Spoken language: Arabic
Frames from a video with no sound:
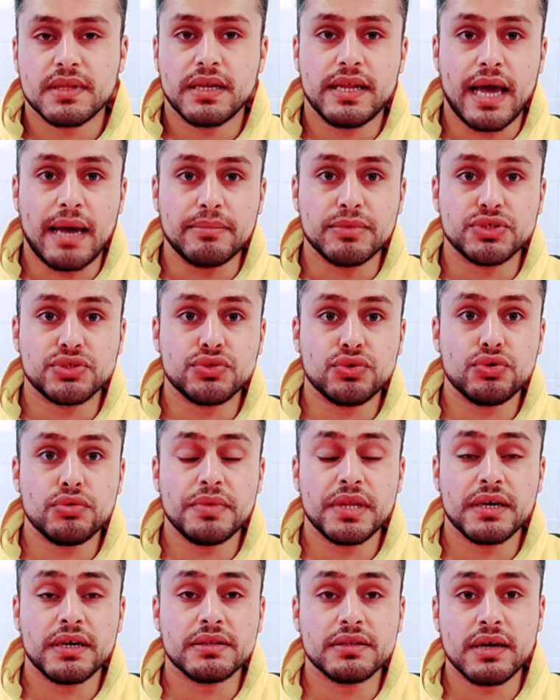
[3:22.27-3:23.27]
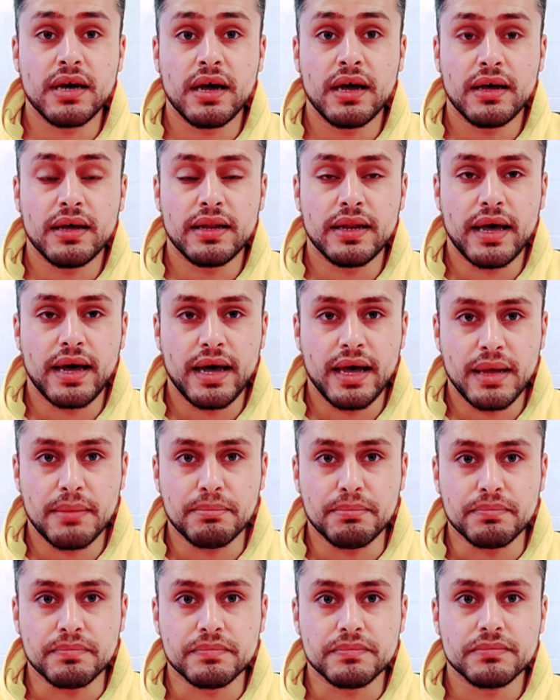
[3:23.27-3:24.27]
اللي عم يشتغلوا بالقطاع
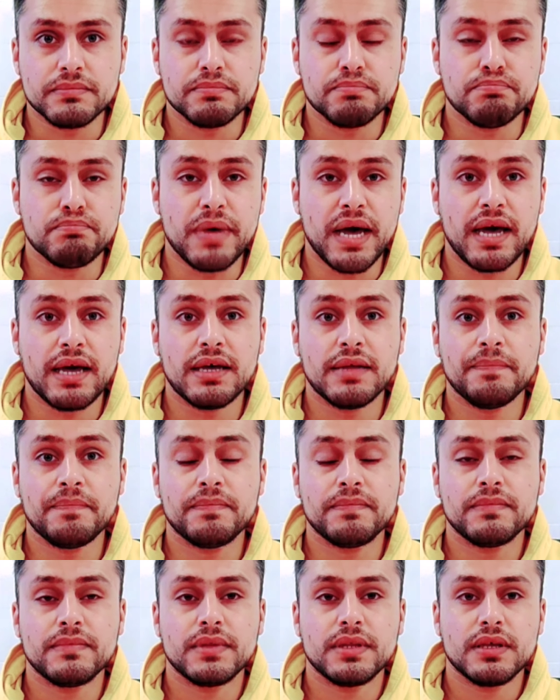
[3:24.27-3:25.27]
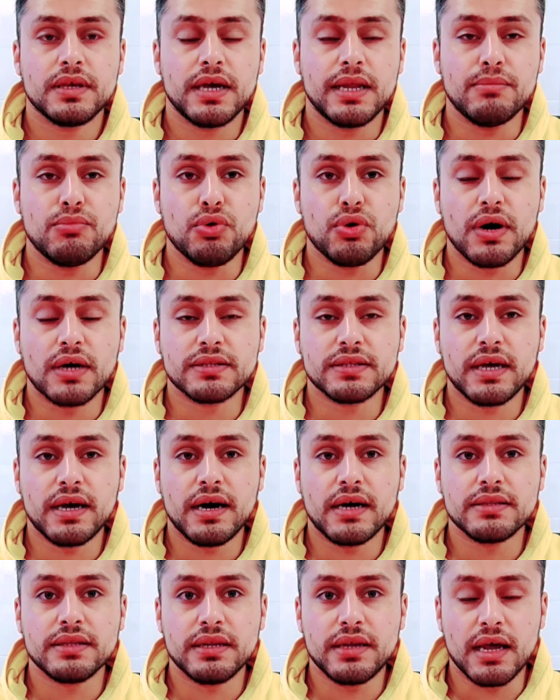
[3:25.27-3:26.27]
العام مع
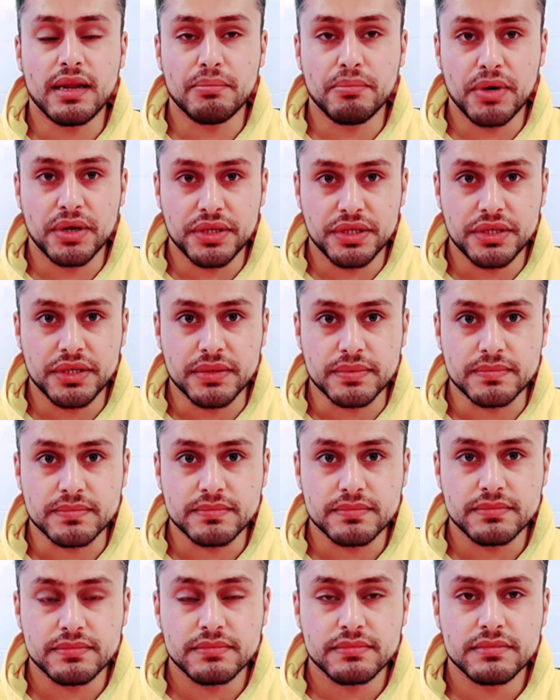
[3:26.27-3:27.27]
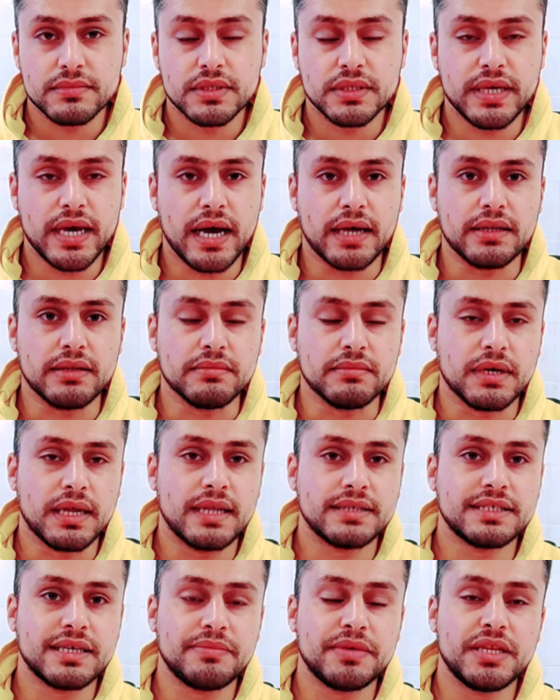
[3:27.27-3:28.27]
المقاطعات الألمانية يعني
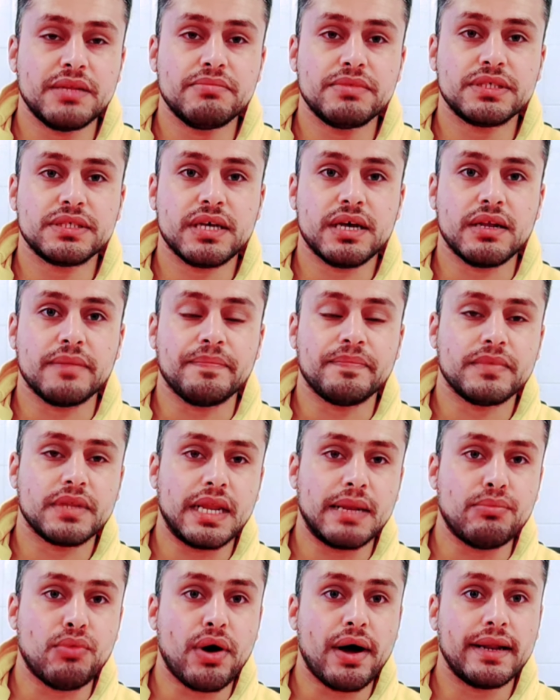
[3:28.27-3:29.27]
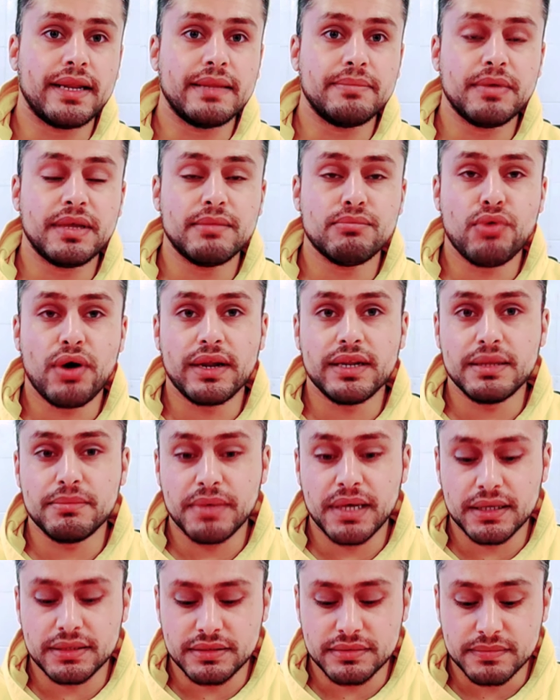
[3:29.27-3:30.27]
على سبيل المثال المعلمين
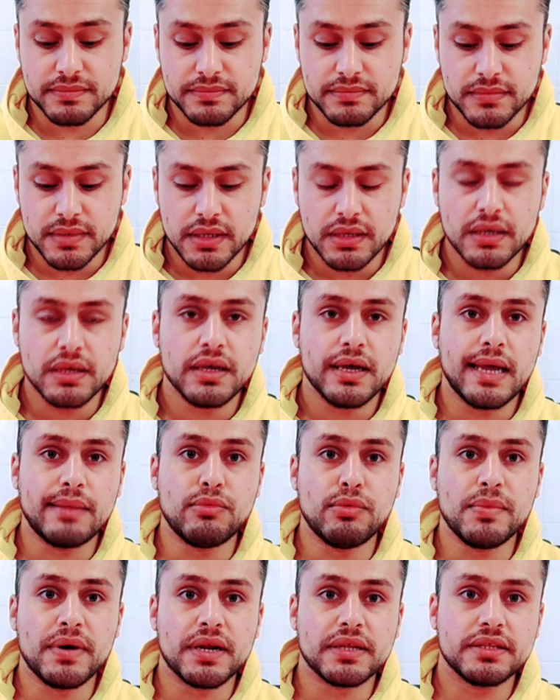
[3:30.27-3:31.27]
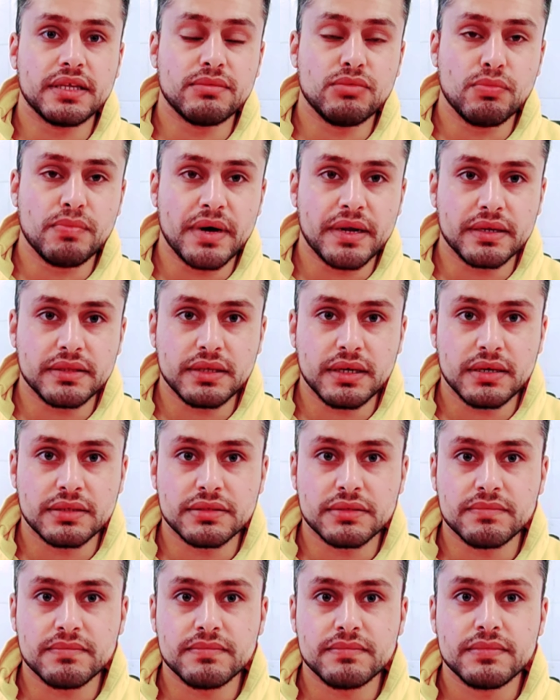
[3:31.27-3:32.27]
المعلمات الممرضين
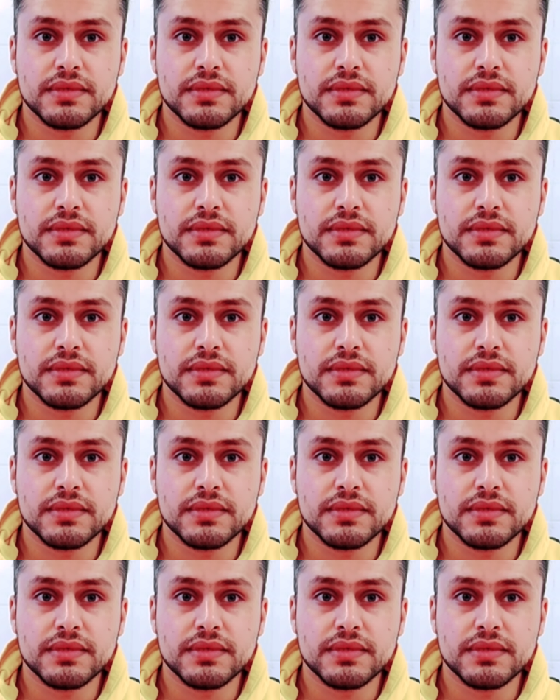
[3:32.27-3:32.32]
الممرضات